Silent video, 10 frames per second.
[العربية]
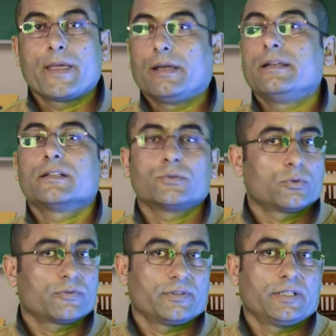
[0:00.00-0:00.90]
ليا
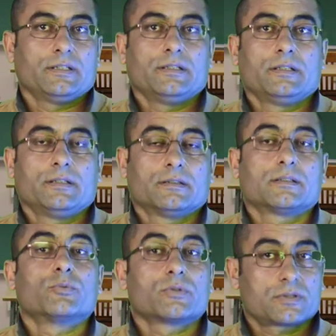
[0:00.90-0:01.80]
دور في
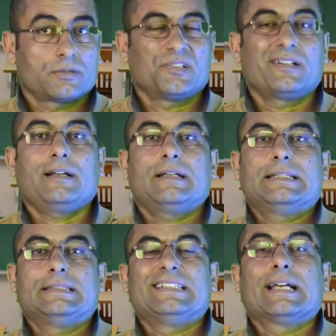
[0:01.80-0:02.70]
طابور
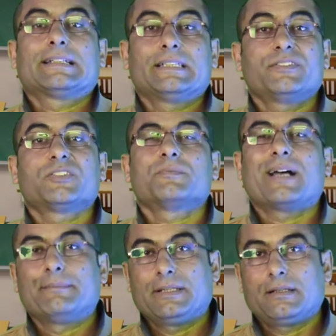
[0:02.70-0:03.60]
الصباح ليا اكتيفيتيز
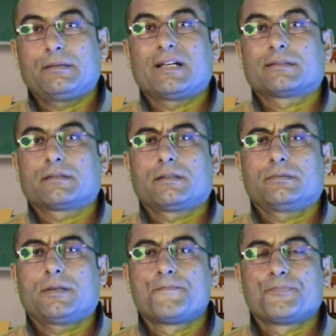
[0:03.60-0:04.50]
بعملها مع
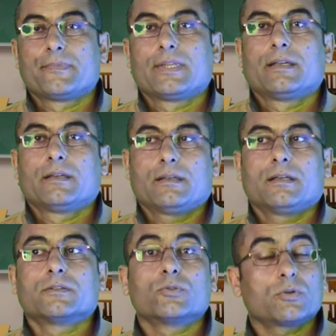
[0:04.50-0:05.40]
الطلبه
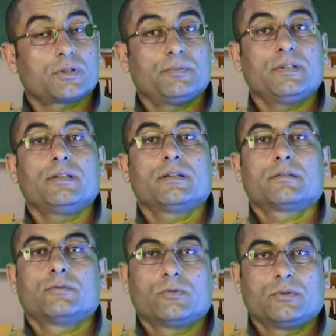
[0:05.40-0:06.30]
دور كبير
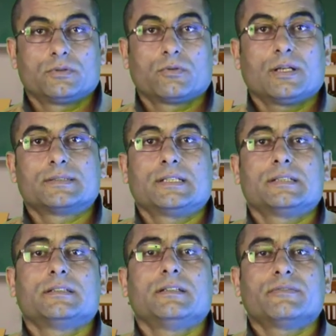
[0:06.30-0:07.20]
ودور
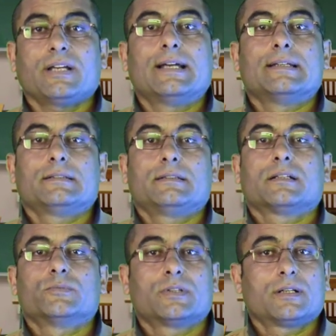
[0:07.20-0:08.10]
اساسي في حياتي
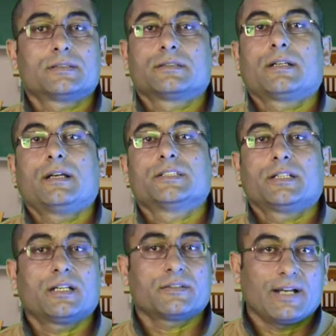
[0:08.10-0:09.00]
كمدرس ان انا
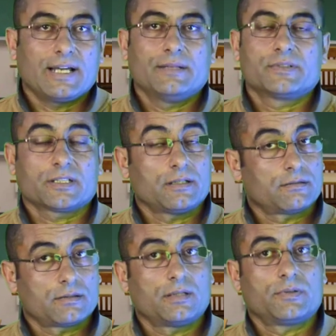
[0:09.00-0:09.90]
اشارك في حل مشاكل
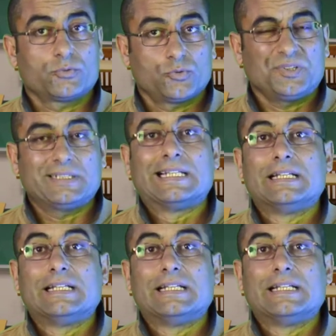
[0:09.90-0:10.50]
الطلبه بتوعي